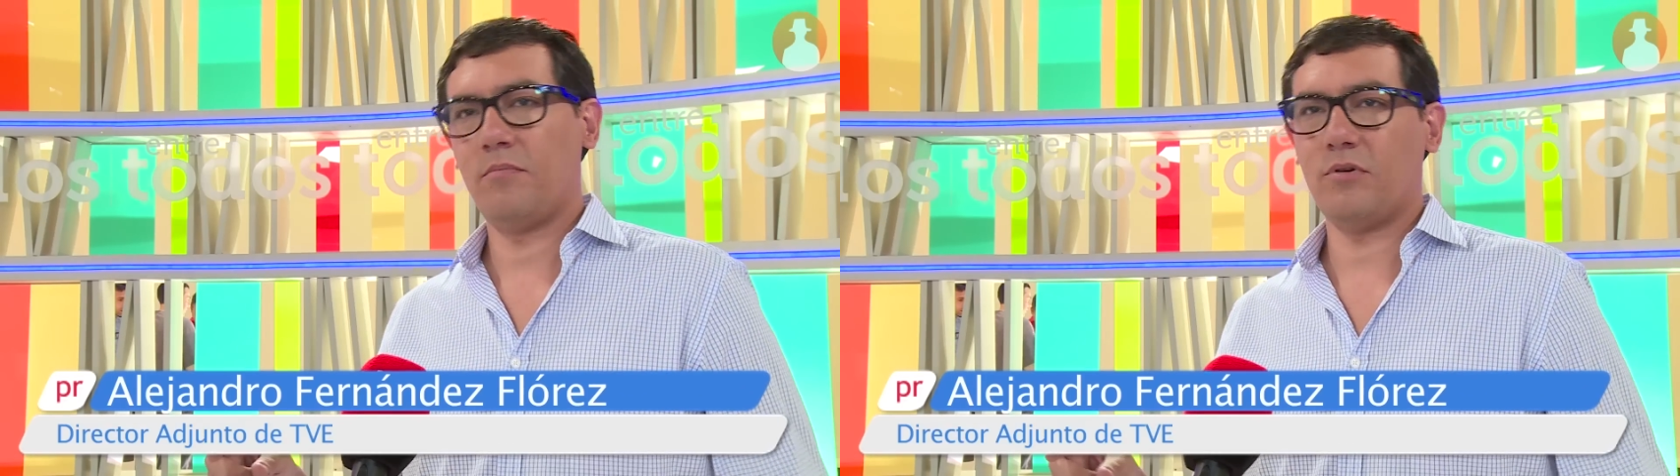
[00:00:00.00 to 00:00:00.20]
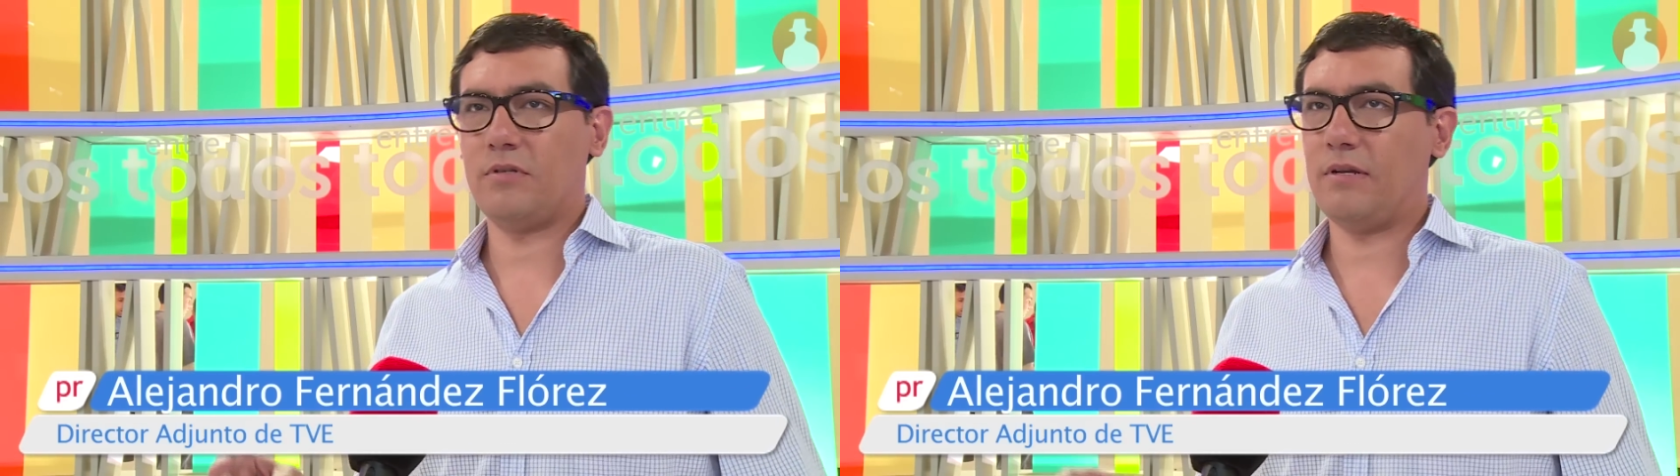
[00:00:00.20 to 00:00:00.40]

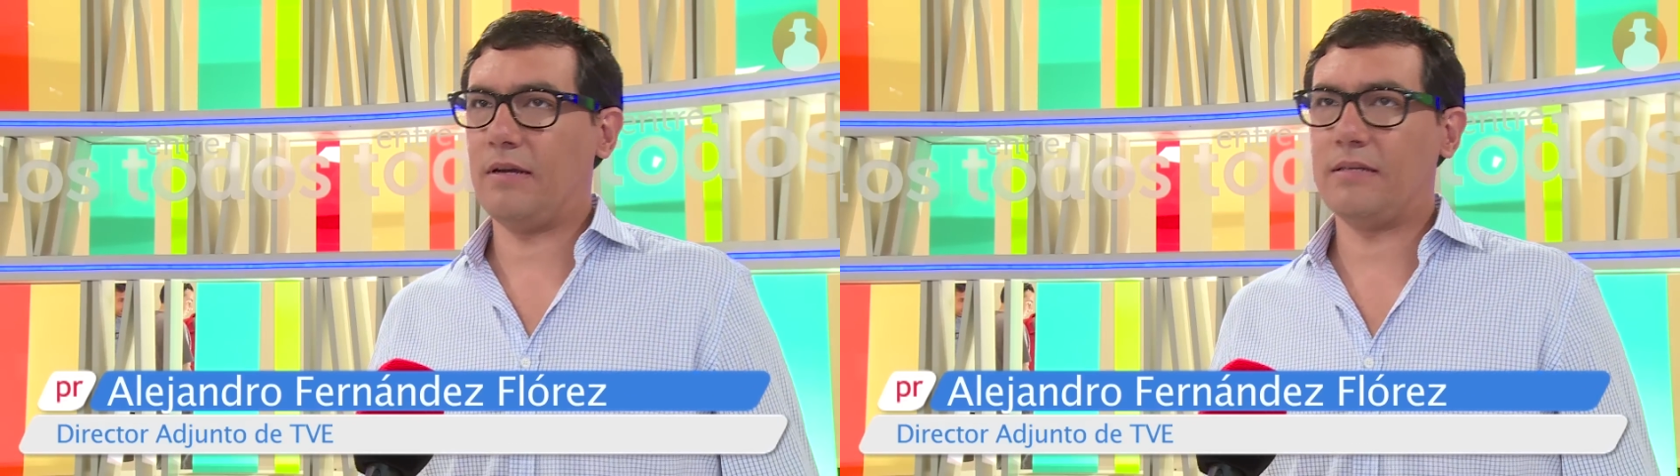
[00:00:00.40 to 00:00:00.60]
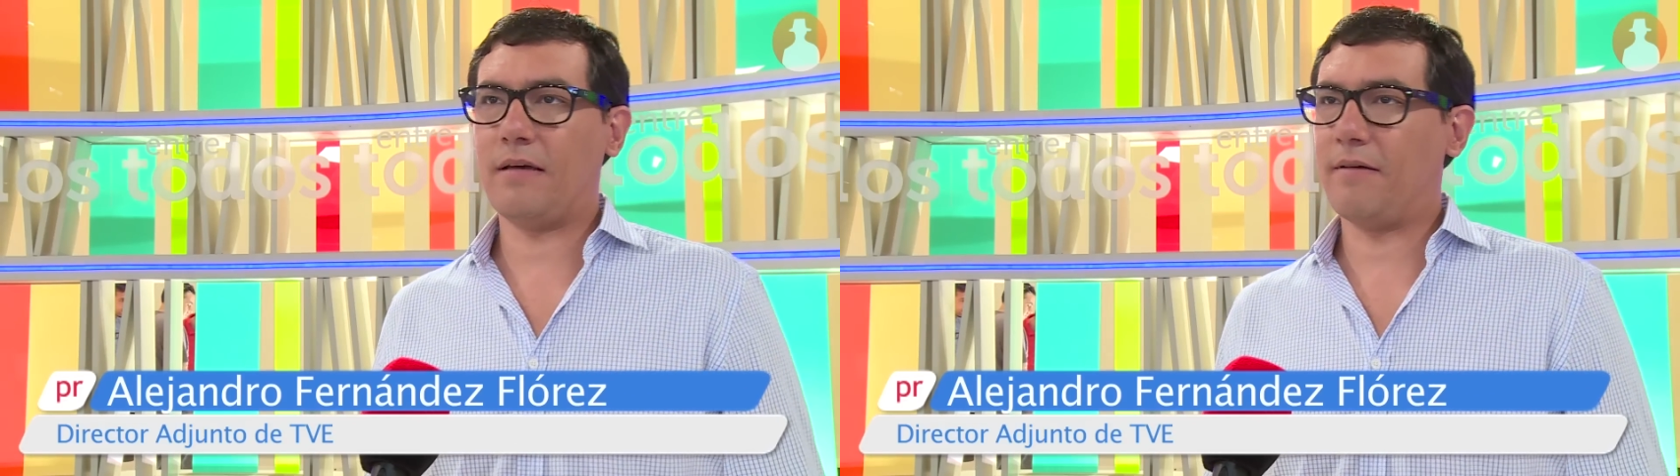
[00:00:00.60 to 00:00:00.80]
pues,
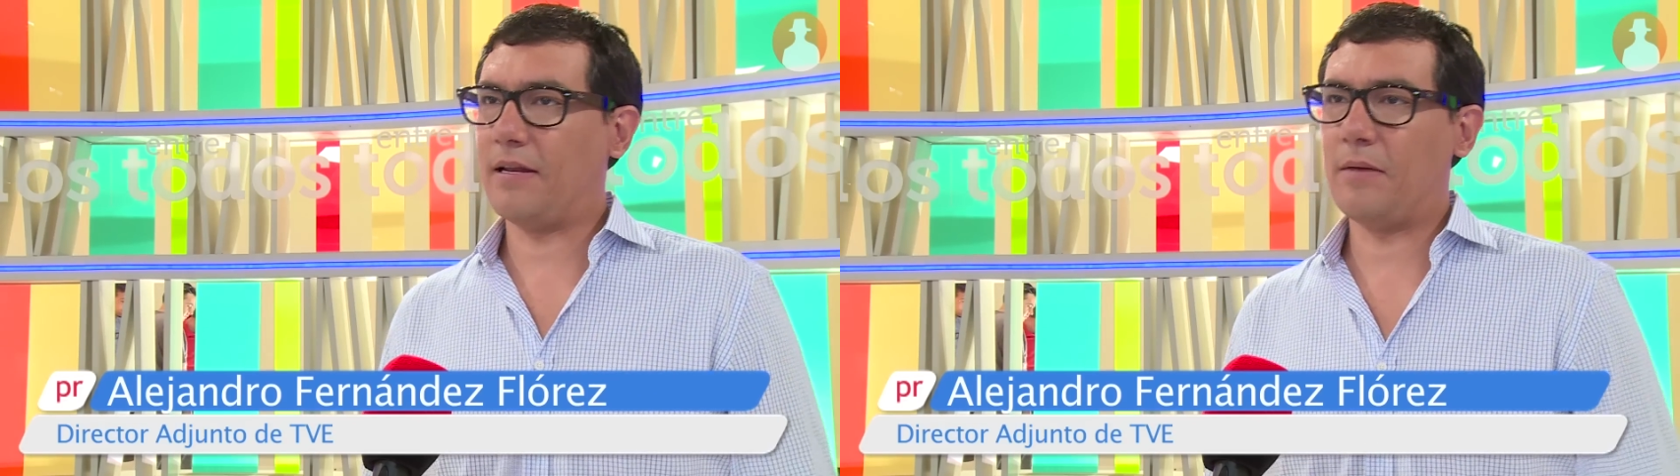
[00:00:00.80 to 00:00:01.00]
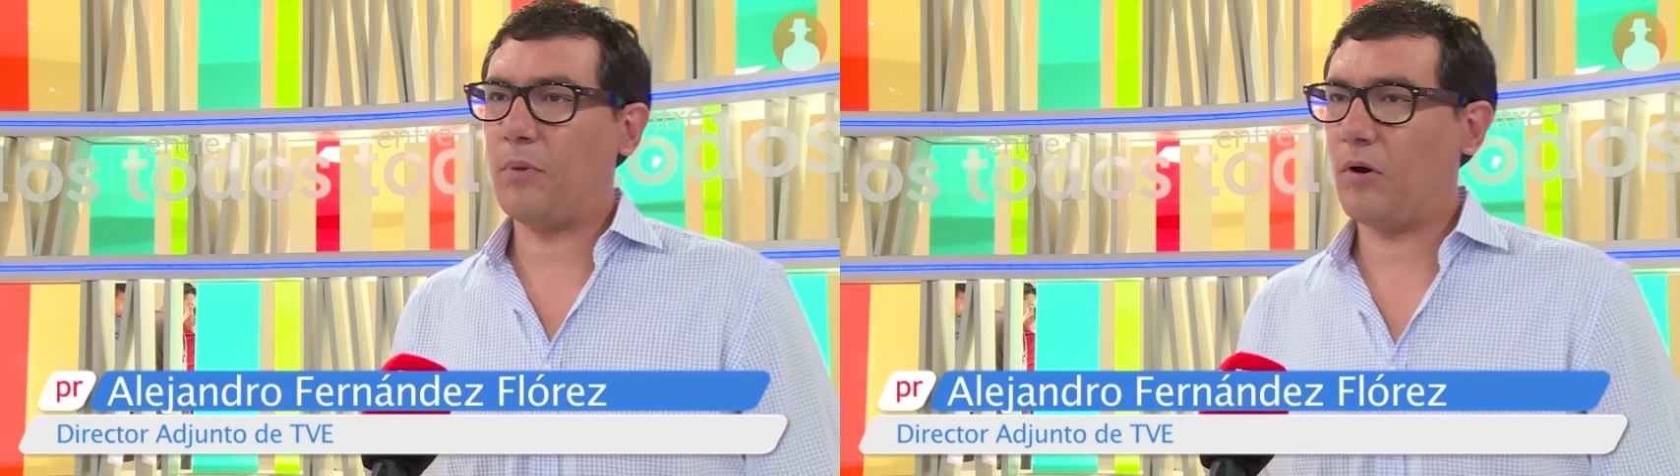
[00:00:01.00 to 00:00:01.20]
estaba
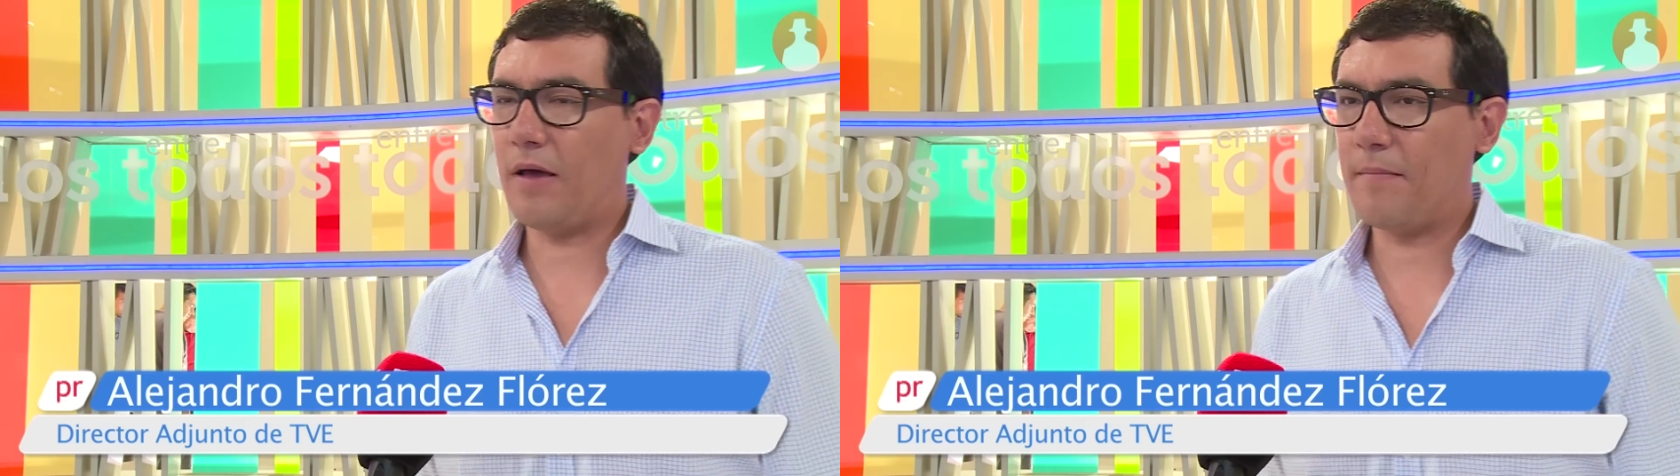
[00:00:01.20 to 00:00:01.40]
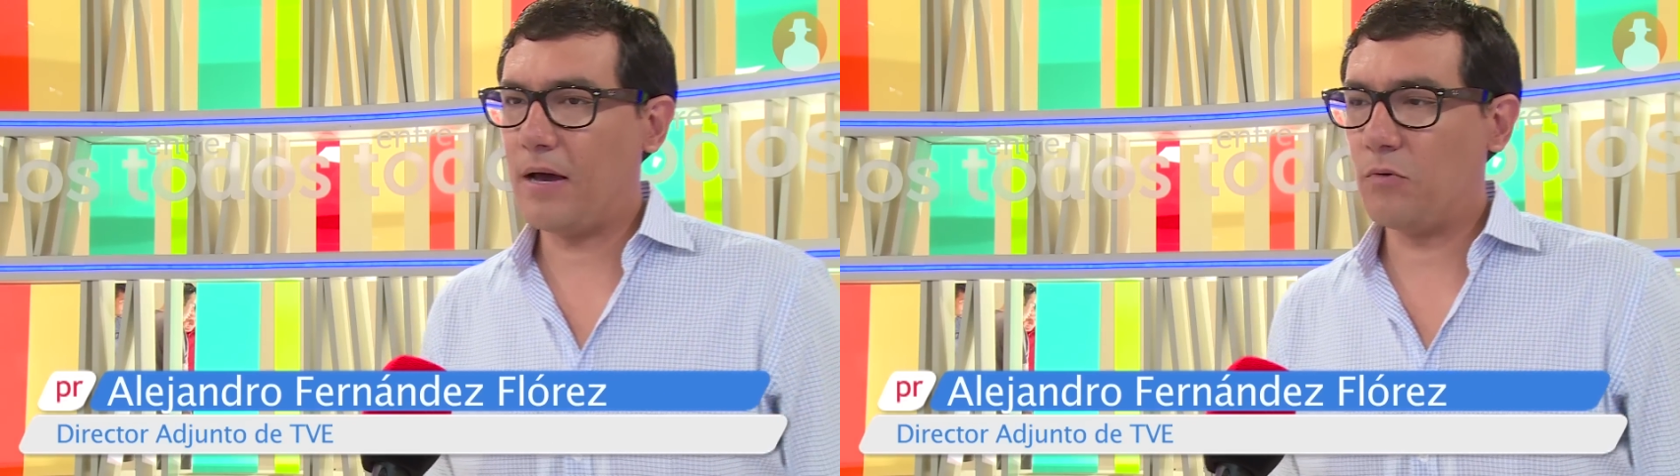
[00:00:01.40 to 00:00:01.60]
en el programa